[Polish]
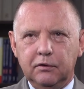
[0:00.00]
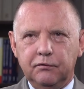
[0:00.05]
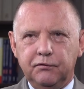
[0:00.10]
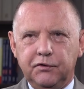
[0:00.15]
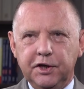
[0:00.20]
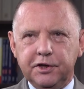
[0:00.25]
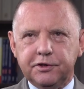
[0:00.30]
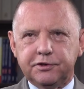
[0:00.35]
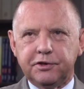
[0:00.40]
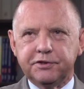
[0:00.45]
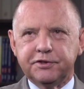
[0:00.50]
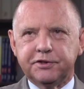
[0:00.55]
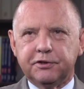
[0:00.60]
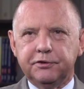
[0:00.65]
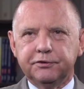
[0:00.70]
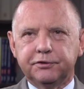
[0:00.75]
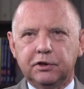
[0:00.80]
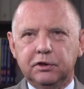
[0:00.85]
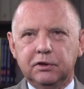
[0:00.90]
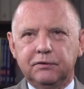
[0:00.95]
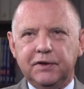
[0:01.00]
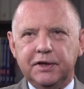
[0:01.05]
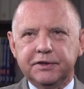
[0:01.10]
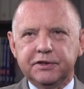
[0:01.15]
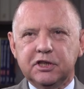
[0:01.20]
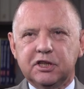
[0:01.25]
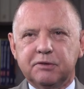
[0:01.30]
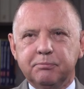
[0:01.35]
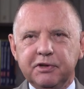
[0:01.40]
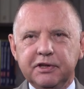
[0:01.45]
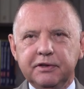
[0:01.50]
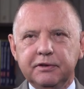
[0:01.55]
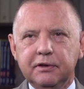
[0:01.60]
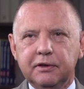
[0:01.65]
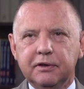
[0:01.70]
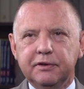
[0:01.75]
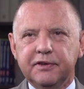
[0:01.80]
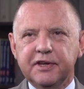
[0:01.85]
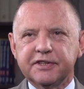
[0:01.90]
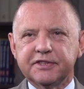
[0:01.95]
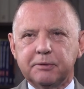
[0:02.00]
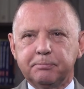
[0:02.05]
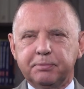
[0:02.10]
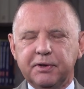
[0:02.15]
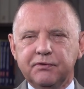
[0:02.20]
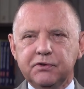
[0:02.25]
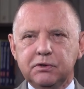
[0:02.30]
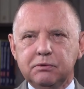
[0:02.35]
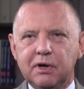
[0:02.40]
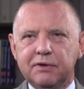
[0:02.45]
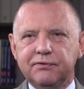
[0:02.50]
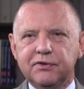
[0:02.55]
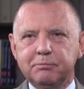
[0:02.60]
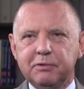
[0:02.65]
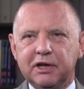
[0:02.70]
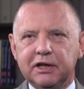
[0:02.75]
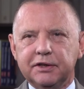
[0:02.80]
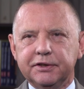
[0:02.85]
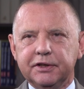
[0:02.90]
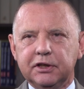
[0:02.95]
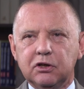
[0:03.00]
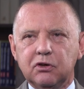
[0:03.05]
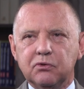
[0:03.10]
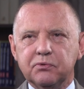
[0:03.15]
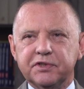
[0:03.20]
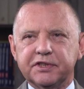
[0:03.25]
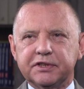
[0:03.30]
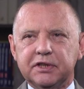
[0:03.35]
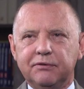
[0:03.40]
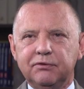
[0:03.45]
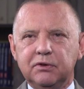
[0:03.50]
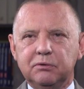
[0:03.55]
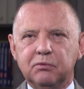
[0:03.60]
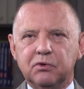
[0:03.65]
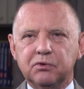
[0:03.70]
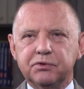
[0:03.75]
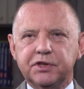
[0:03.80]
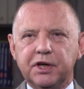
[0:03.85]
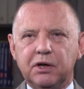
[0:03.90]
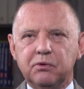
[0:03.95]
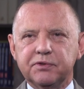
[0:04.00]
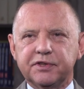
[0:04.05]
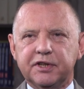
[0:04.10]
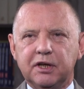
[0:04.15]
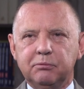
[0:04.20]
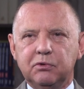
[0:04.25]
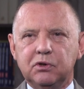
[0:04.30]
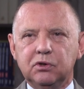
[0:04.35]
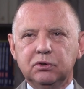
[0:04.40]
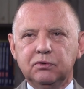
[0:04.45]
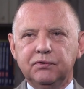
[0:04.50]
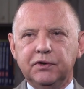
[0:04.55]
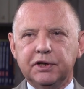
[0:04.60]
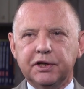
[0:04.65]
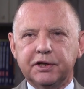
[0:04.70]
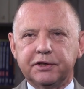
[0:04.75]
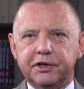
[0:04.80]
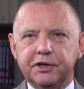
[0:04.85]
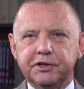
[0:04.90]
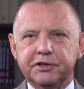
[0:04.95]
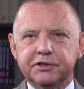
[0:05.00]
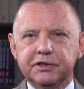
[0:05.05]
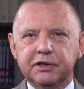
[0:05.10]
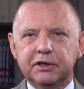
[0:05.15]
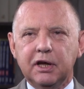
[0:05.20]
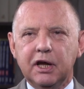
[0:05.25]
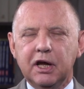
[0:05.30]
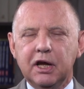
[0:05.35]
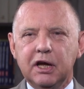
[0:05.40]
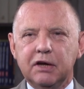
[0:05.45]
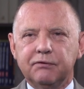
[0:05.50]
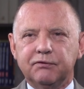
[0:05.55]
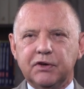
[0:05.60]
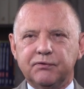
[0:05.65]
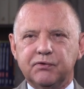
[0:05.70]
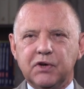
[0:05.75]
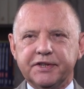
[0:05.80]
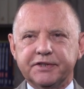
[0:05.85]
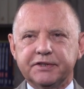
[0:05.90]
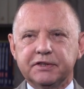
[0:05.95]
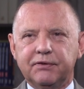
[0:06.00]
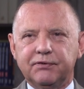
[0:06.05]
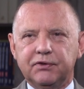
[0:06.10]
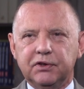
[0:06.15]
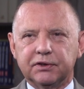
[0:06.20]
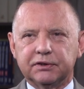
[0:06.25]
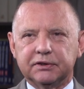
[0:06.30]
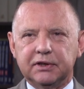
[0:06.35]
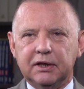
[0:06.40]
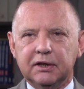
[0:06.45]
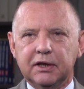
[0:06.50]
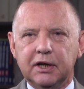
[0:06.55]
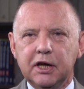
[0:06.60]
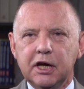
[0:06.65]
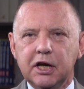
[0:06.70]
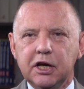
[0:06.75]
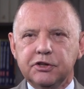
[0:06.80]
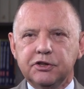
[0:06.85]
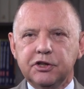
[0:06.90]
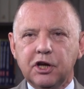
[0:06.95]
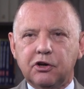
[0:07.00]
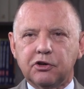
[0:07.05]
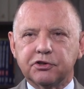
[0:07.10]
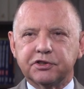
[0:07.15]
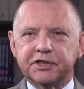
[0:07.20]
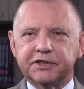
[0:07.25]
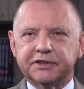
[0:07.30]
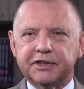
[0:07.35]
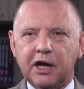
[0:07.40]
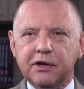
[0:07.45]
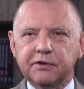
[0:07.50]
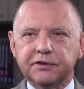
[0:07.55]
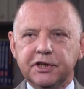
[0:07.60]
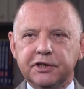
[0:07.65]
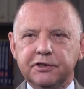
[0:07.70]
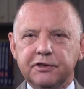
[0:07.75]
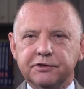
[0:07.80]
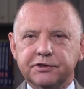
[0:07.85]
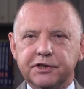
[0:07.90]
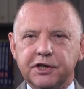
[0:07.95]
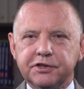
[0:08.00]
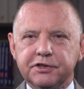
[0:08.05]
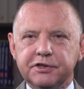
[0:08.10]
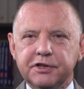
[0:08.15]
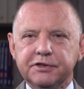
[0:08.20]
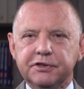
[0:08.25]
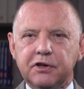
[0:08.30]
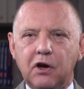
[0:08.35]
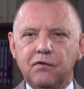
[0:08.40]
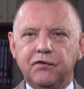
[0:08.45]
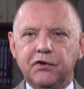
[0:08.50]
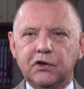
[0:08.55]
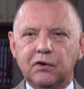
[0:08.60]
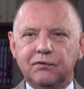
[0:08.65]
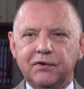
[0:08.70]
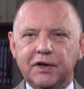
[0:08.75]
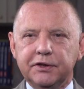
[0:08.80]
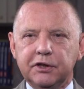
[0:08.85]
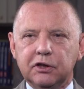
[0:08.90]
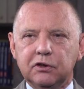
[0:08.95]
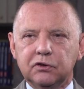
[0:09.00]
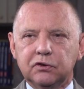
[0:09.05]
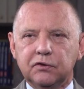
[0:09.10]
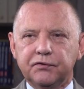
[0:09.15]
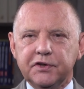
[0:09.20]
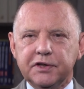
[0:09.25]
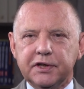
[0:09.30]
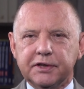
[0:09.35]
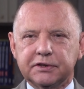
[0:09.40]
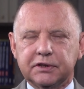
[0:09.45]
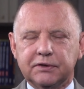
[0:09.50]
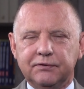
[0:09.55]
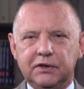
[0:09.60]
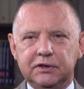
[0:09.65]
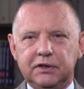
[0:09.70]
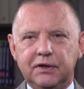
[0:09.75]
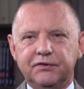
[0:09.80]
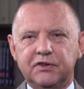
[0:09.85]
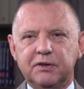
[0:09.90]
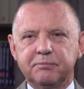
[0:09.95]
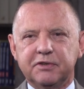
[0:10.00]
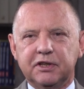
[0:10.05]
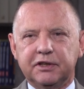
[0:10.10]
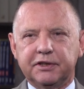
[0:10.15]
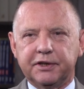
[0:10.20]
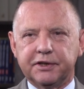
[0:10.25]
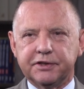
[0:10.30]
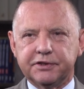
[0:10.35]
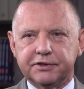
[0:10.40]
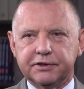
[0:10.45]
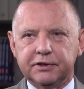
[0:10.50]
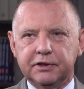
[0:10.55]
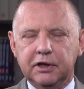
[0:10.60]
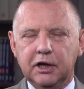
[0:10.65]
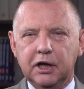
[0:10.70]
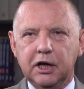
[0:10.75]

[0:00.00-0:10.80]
Większość skontrolowanych gmin nie zapewniła wymaganego ustawą udziału samochodów elektrycznych we własnych flotach, nie korzystając jednocześnie z oferowanego dofinansowania w tym zakresie.